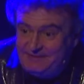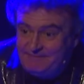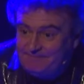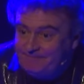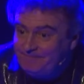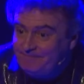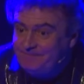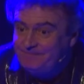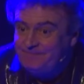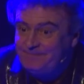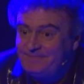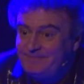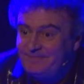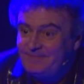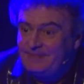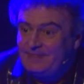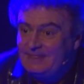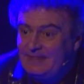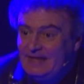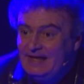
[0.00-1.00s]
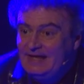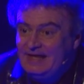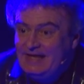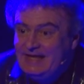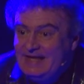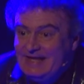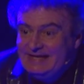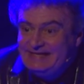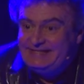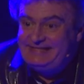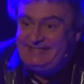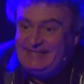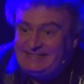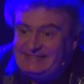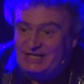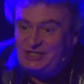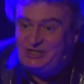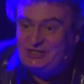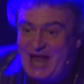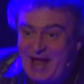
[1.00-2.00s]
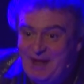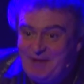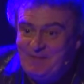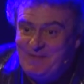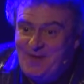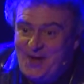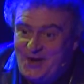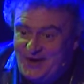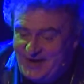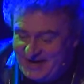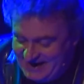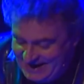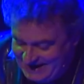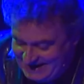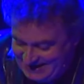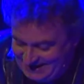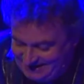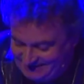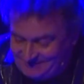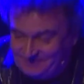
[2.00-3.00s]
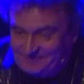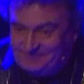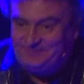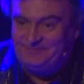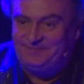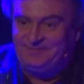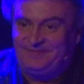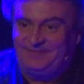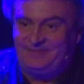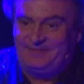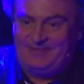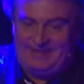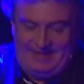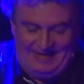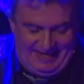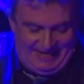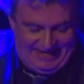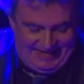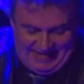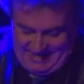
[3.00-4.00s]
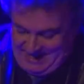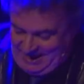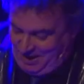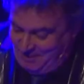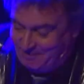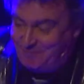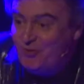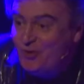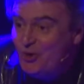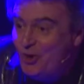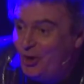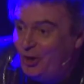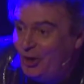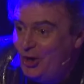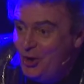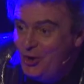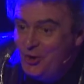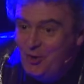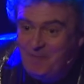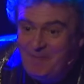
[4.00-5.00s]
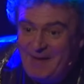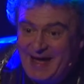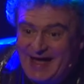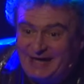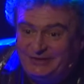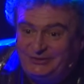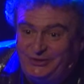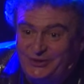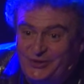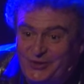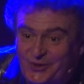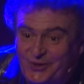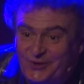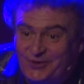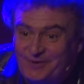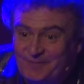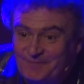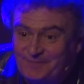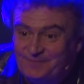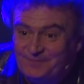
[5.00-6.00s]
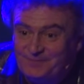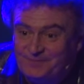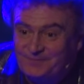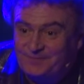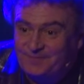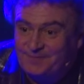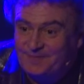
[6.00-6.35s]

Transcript: apprenant en nous amusant, où je, raconte un peu l'histoire du monde, mais pas seulement la musique, hein, mais de façon plutôt, plutôt